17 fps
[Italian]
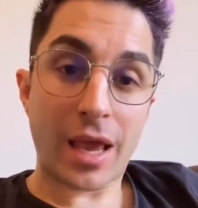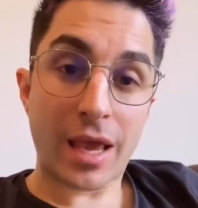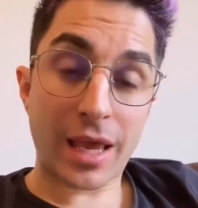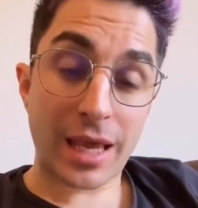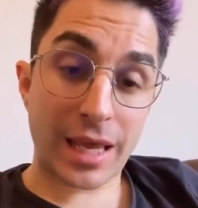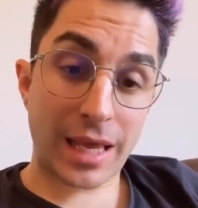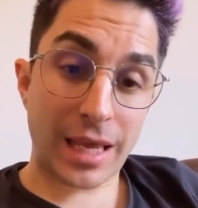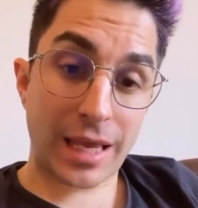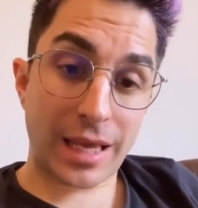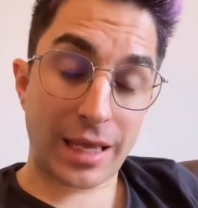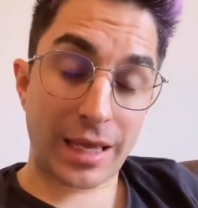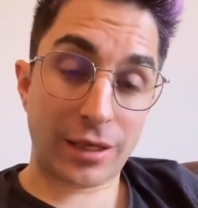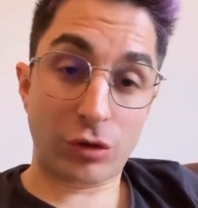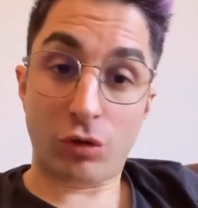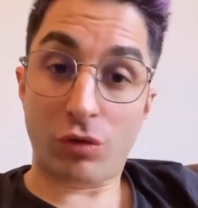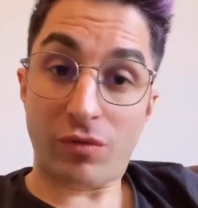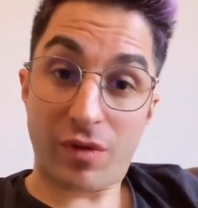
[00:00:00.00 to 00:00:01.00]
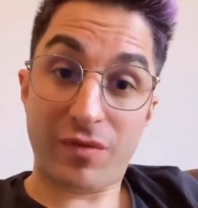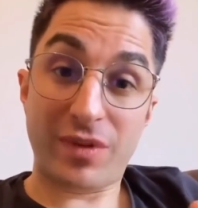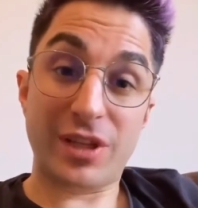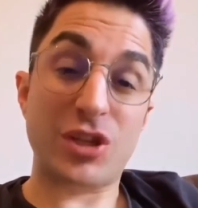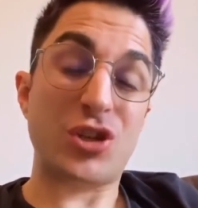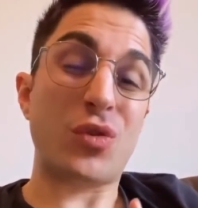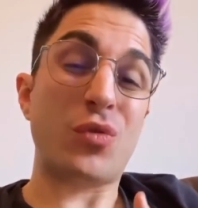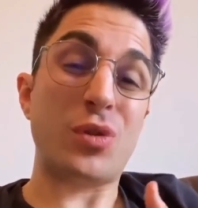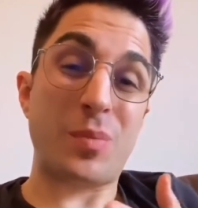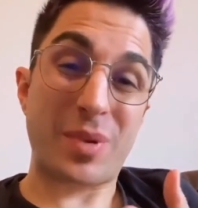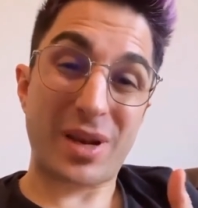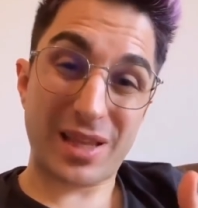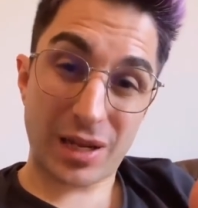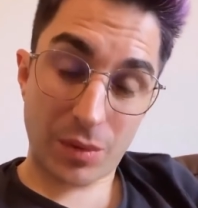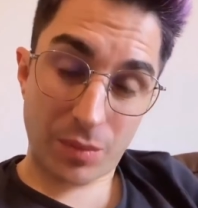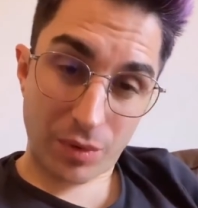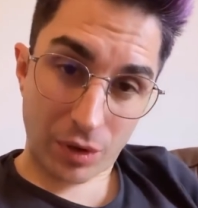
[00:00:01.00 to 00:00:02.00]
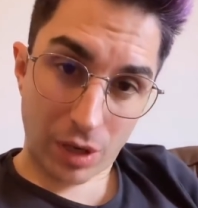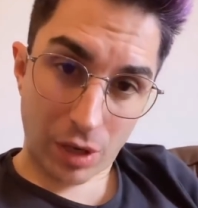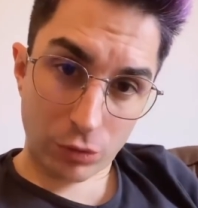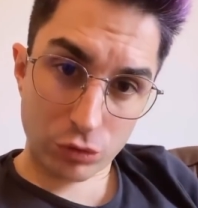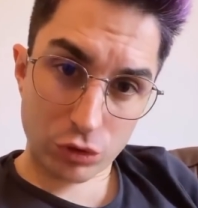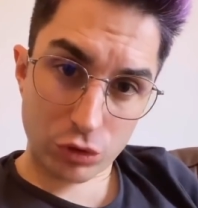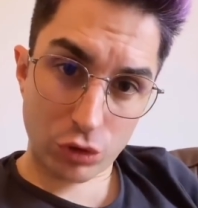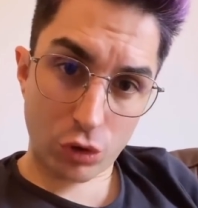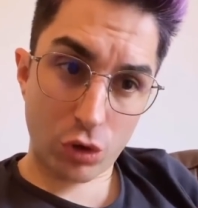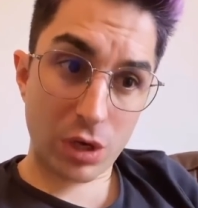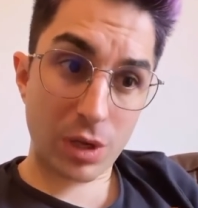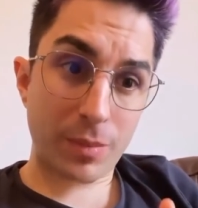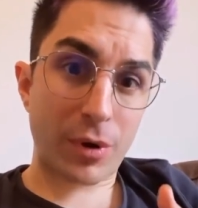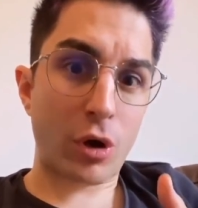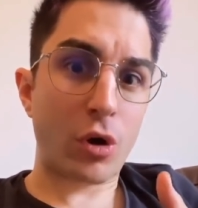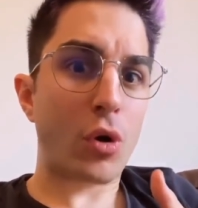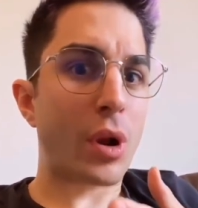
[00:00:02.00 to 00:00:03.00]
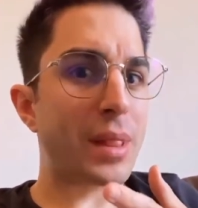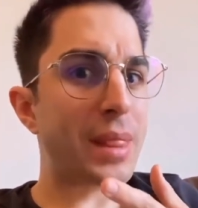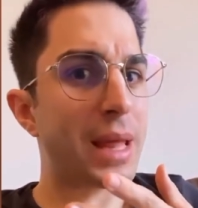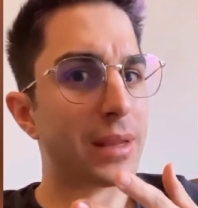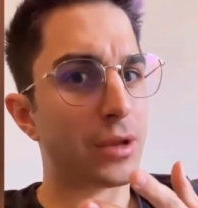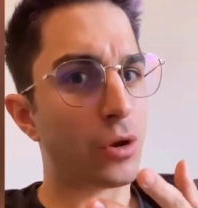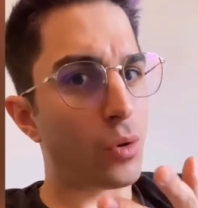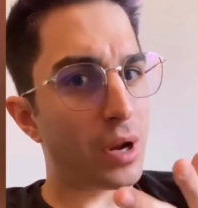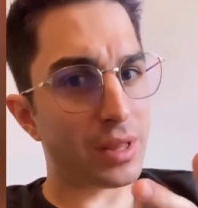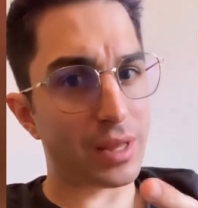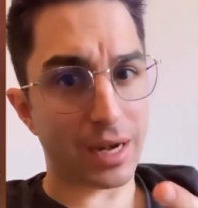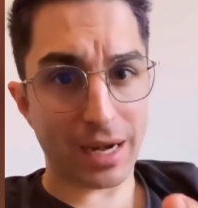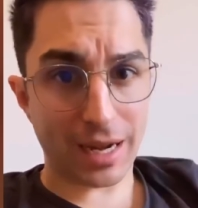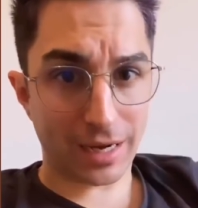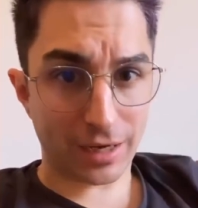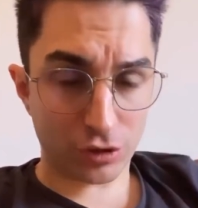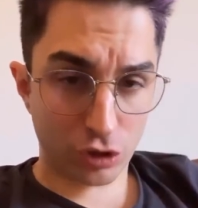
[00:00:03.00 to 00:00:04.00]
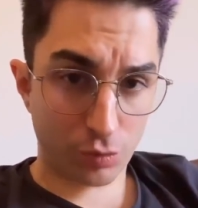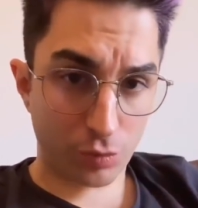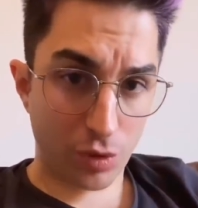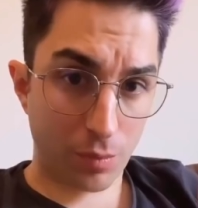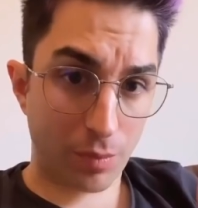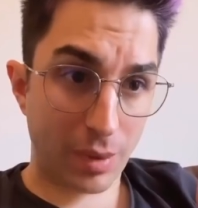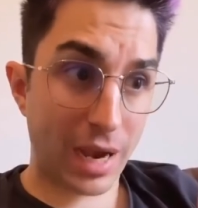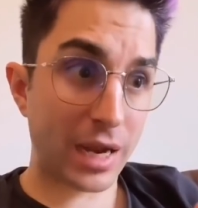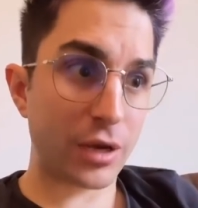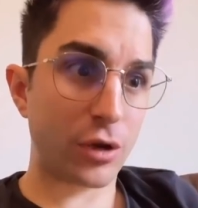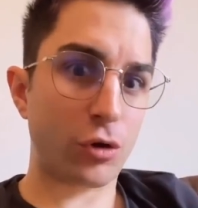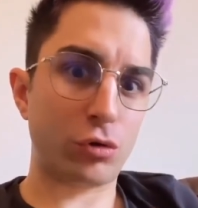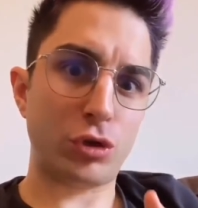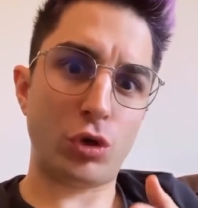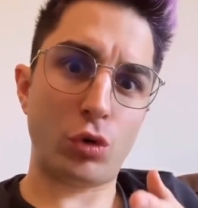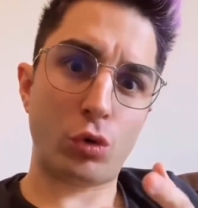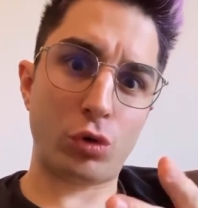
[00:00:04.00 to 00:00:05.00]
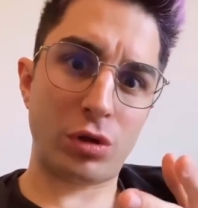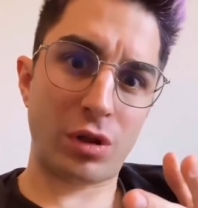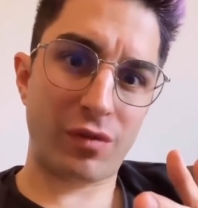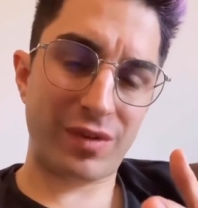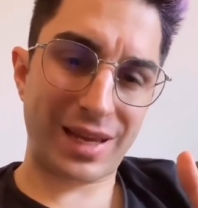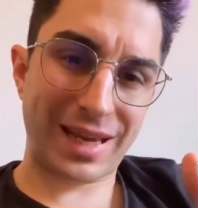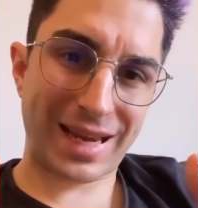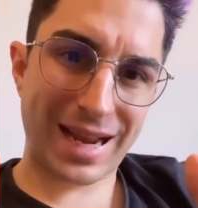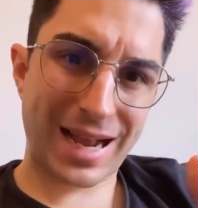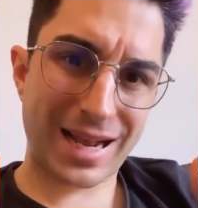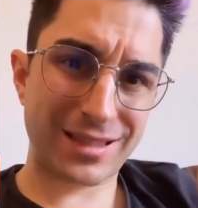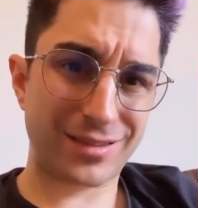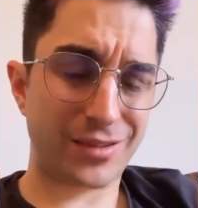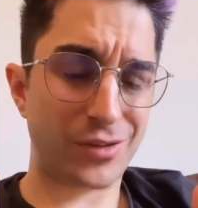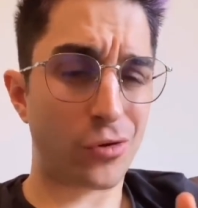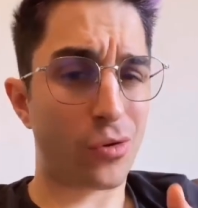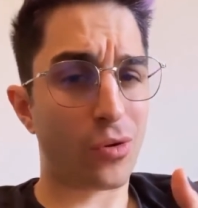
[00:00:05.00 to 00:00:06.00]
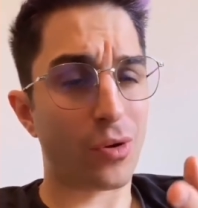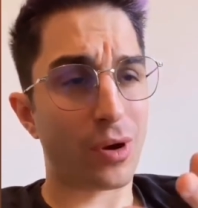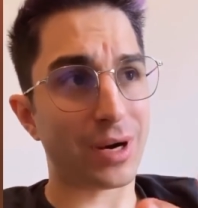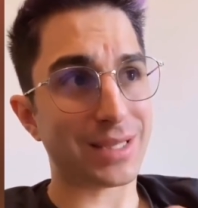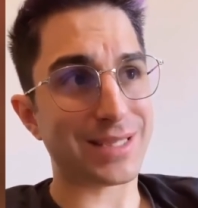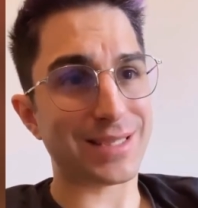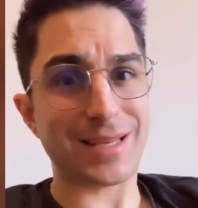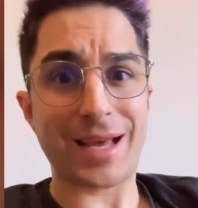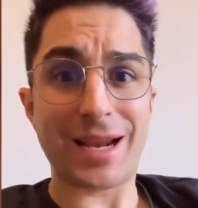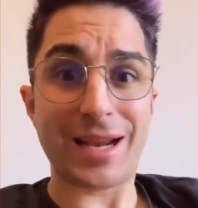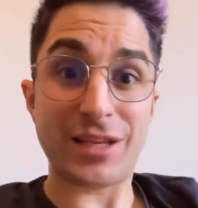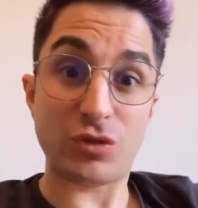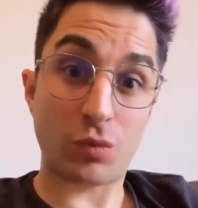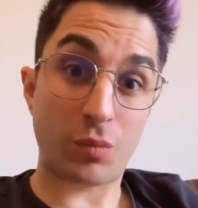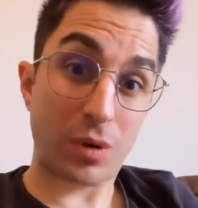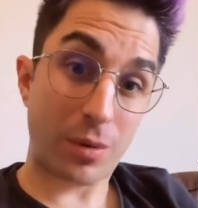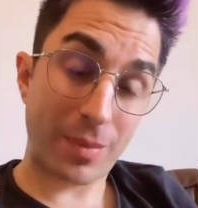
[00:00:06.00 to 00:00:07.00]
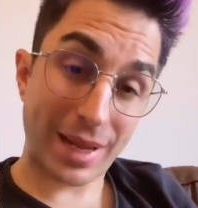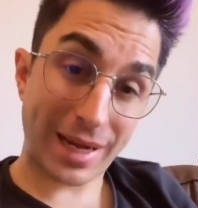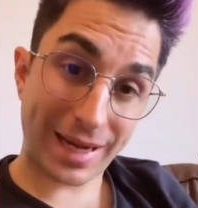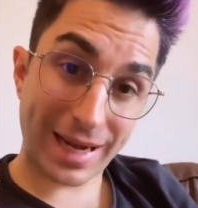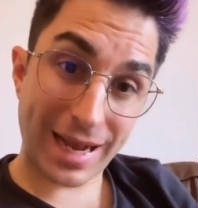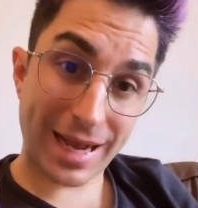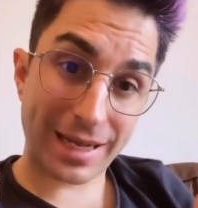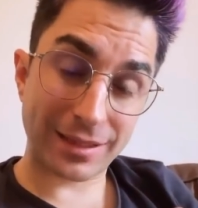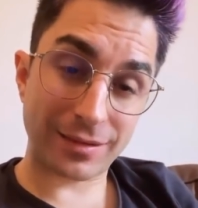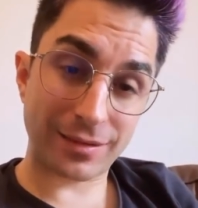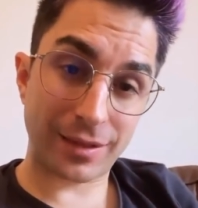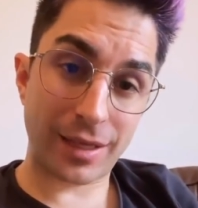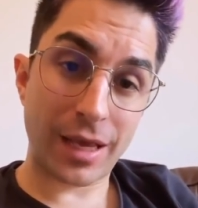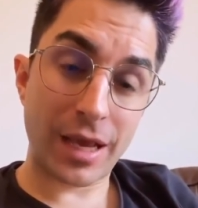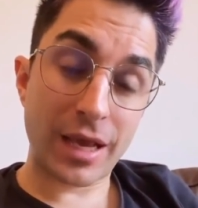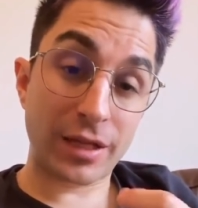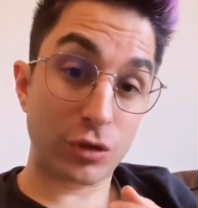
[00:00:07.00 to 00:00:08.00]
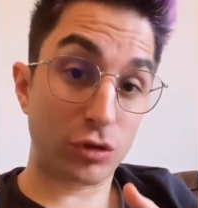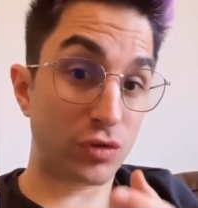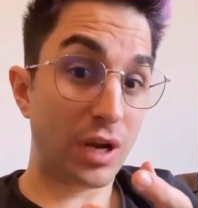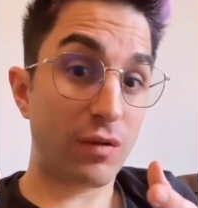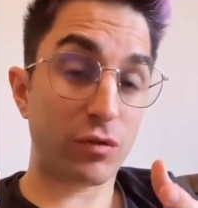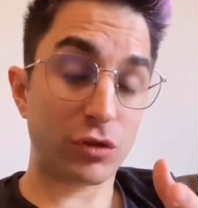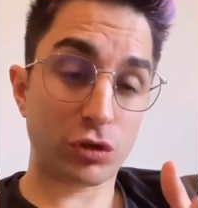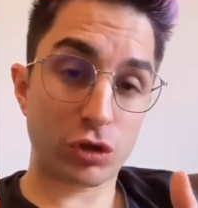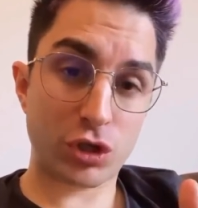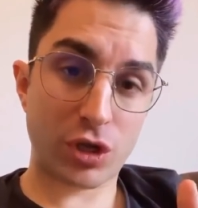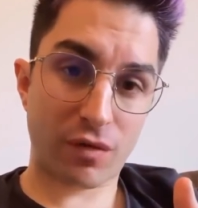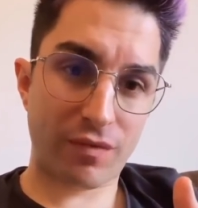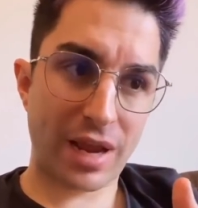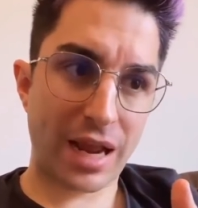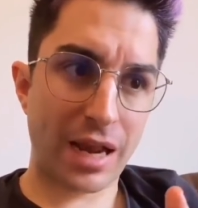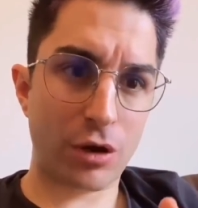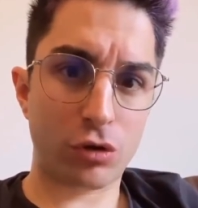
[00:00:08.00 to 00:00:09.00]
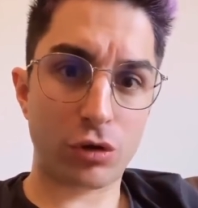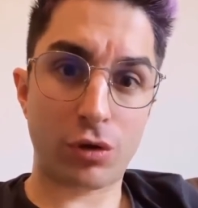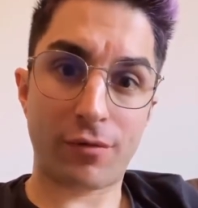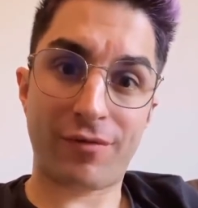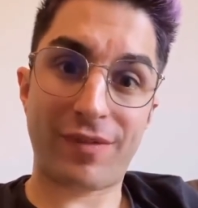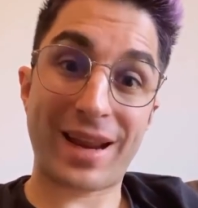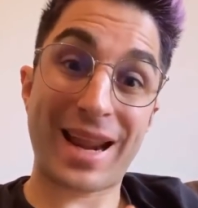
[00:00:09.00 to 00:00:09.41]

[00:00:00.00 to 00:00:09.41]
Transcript: eh, dove vi dicevo di prendere precauzioni, però non and- di non andare neanche troppo in panico, di non chiudervi in casa, di non razziare ai supermercati, di usare il vostro cervello, di non fare